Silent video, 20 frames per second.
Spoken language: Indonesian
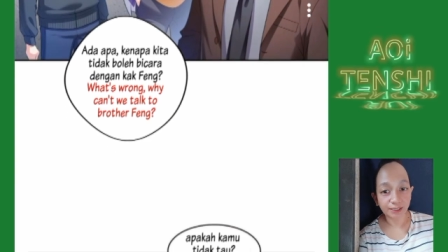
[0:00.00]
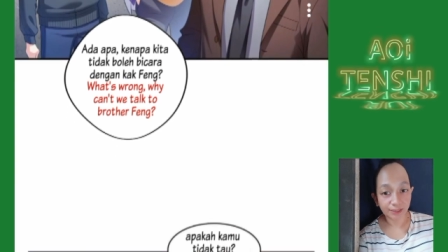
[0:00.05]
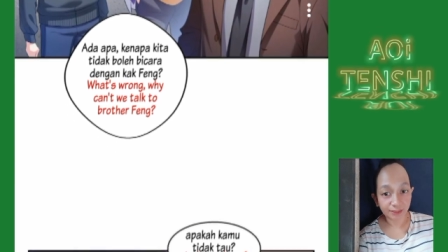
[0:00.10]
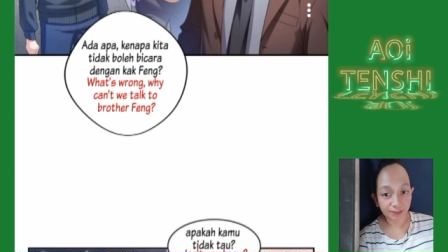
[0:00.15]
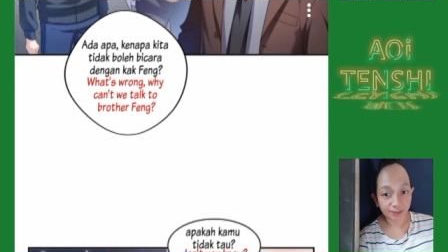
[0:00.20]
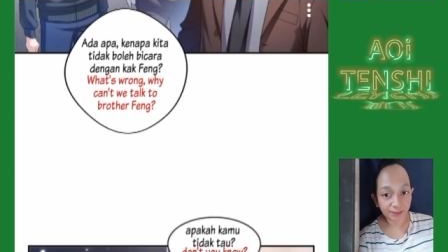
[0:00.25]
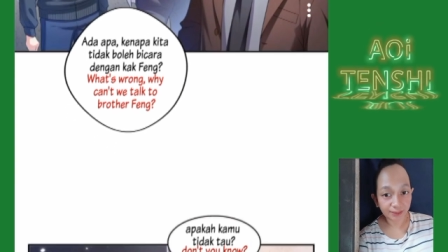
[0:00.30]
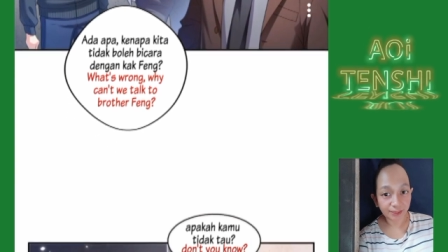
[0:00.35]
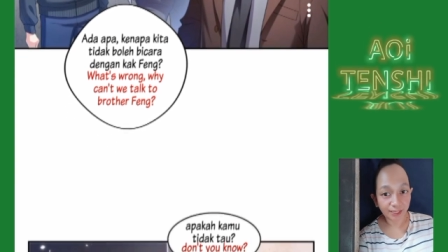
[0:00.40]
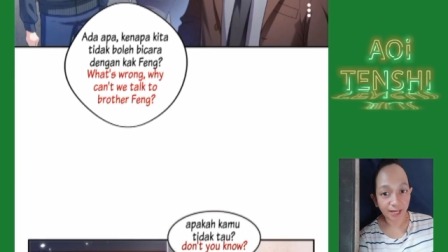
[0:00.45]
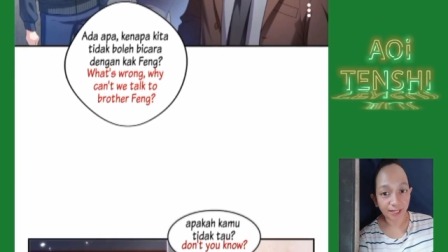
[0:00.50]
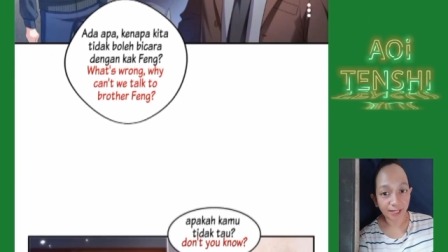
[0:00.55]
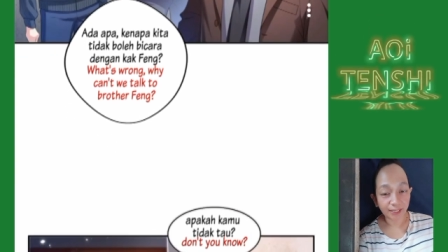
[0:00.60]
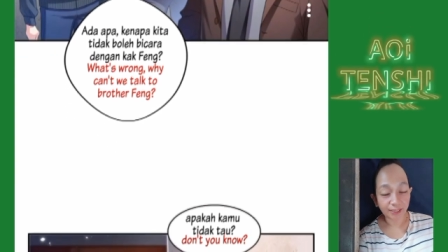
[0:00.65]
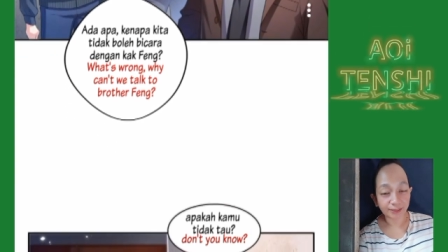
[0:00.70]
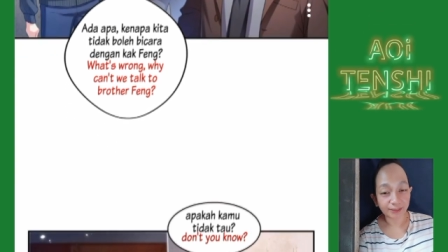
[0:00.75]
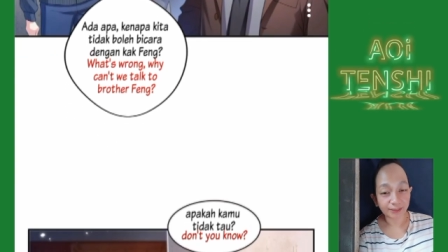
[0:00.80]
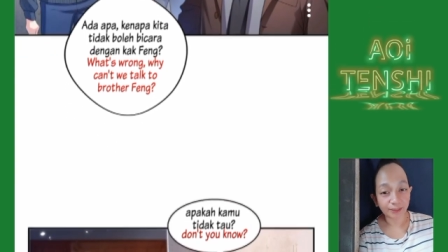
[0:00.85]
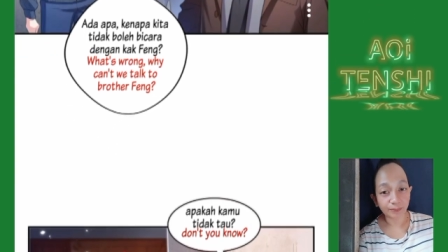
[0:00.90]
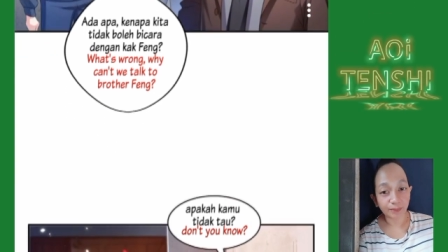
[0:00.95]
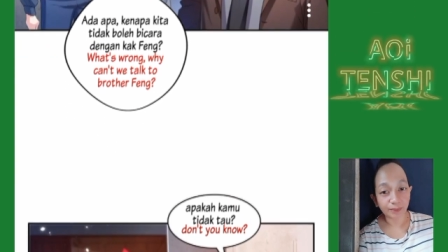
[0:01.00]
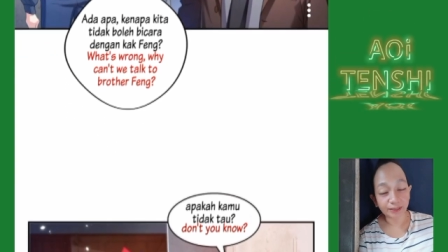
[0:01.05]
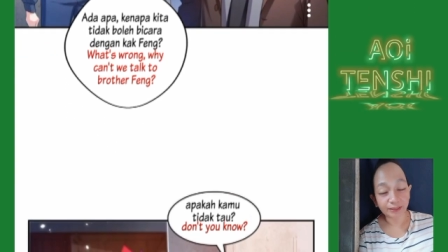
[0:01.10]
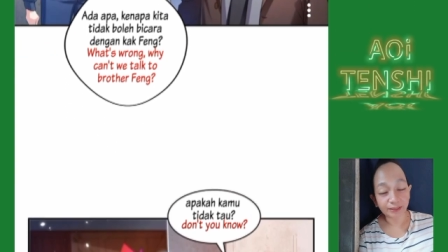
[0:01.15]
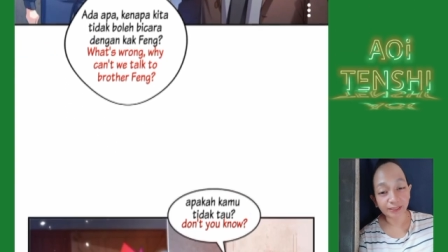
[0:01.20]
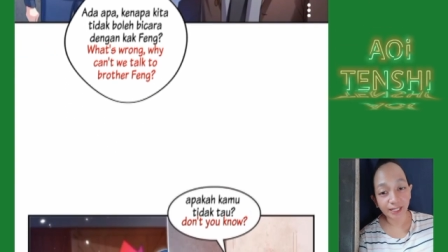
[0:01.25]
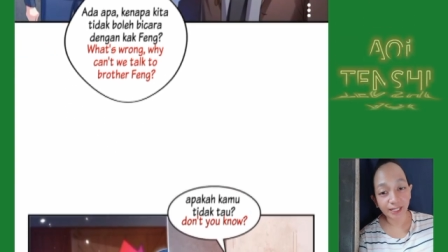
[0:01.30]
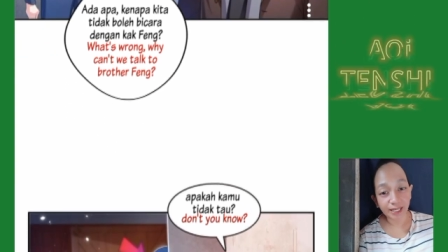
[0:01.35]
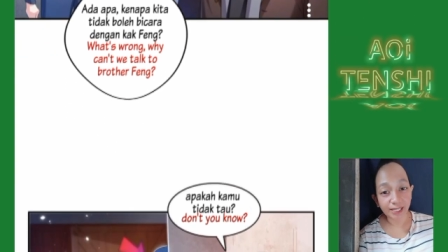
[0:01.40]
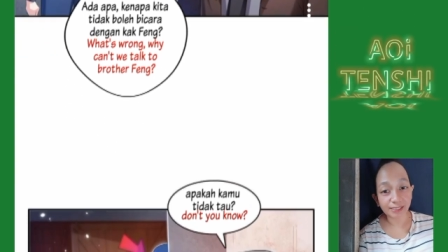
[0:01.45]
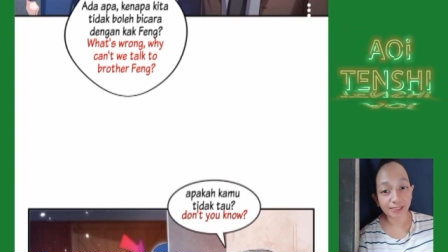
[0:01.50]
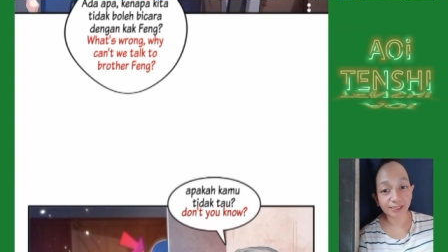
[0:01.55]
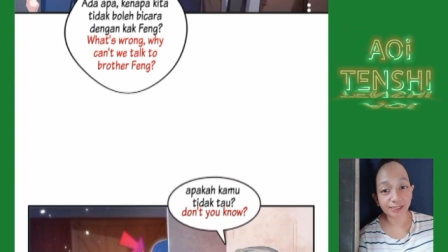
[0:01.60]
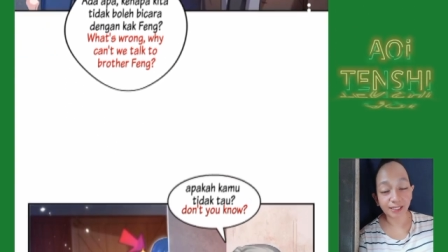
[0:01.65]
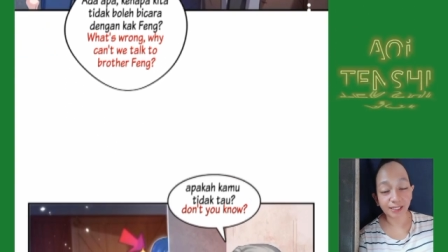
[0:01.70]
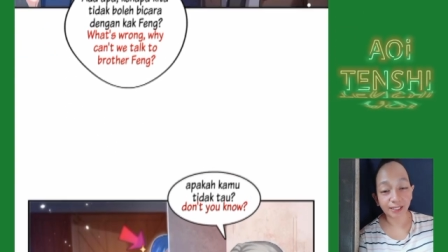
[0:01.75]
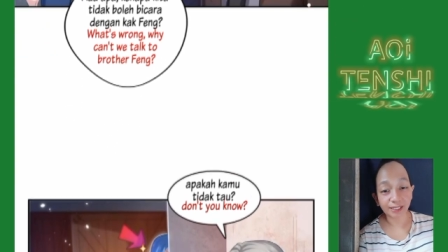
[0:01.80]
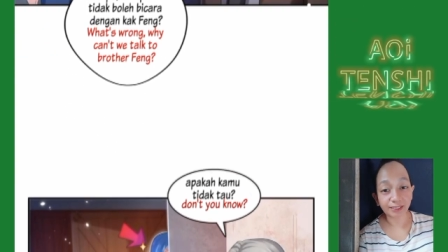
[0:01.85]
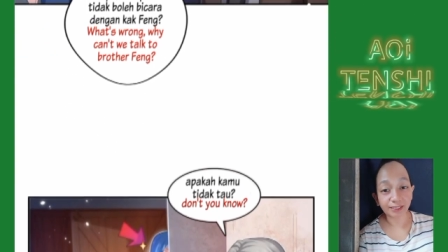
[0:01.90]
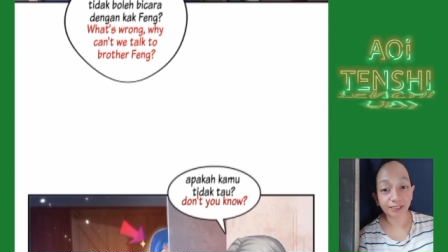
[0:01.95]
ke anak cabangnya
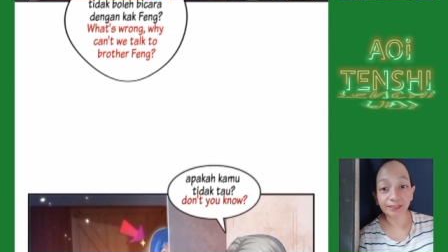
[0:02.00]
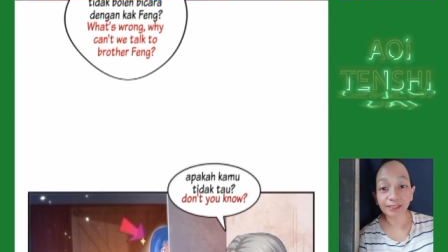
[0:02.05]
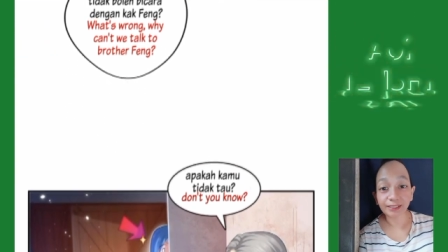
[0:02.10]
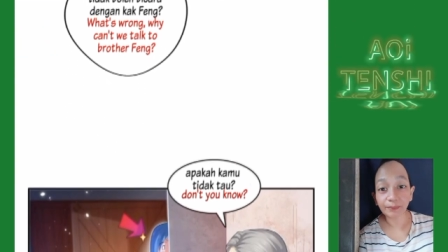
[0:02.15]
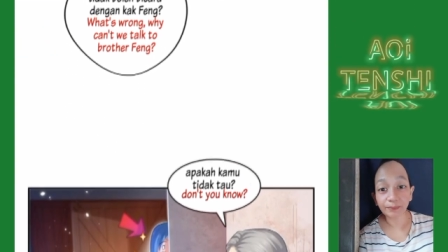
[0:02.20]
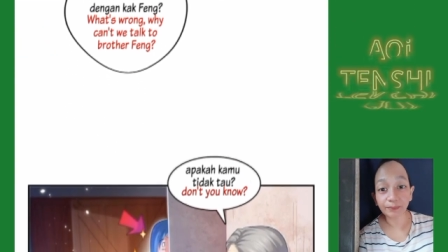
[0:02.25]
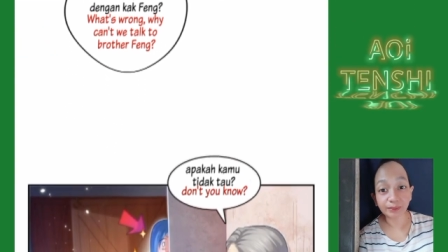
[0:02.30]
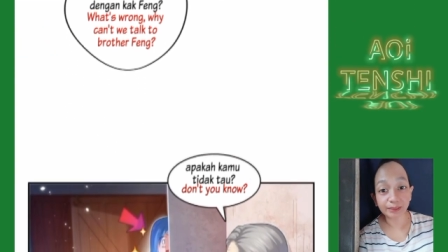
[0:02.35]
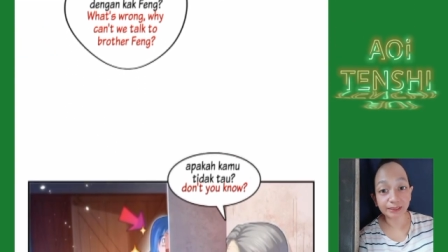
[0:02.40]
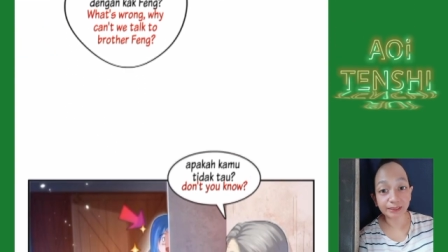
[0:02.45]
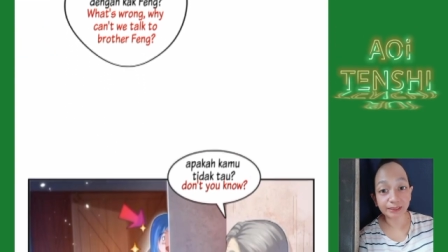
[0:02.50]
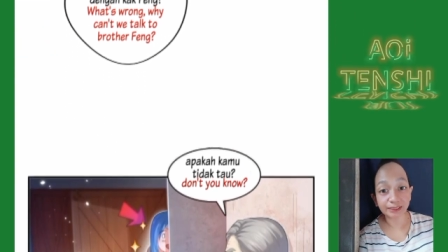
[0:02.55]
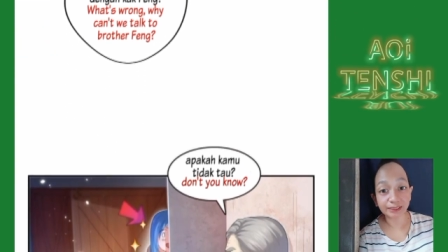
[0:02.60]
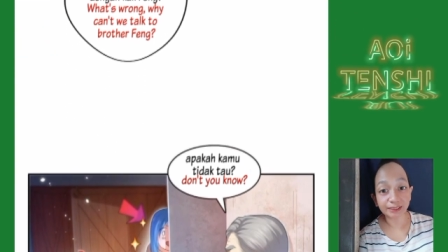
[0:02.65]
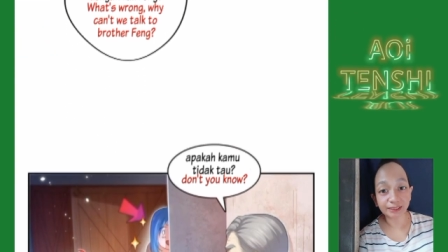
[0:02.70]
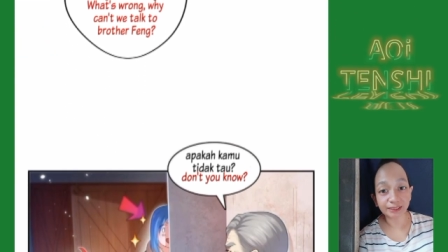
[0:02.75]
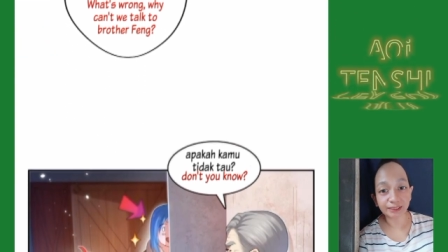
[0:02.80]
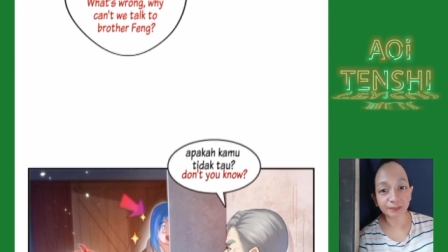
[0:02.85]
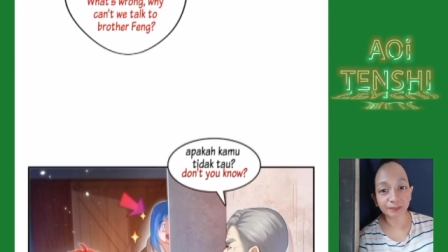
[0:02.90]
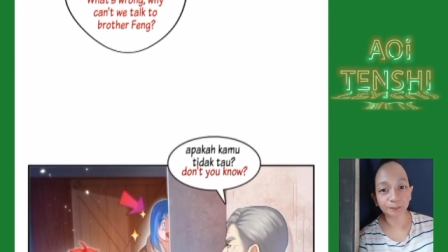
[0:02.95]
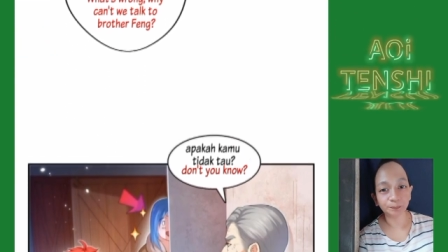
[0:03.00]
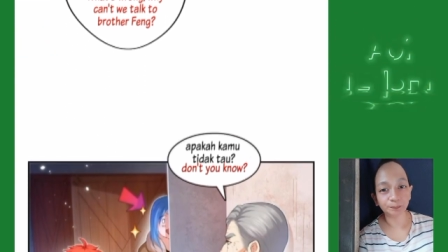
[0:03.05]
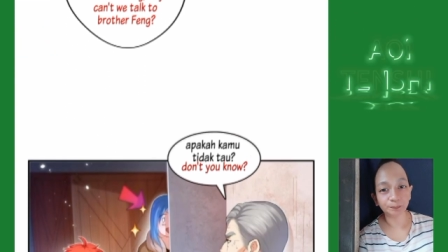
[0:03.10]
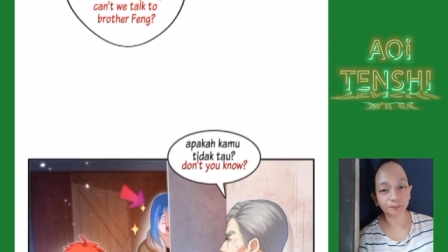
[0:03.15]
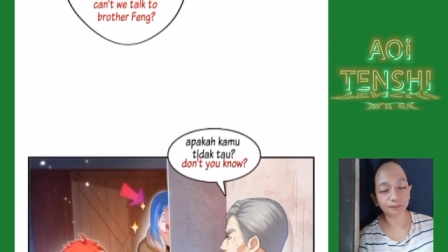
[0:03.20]
Star Entertainment.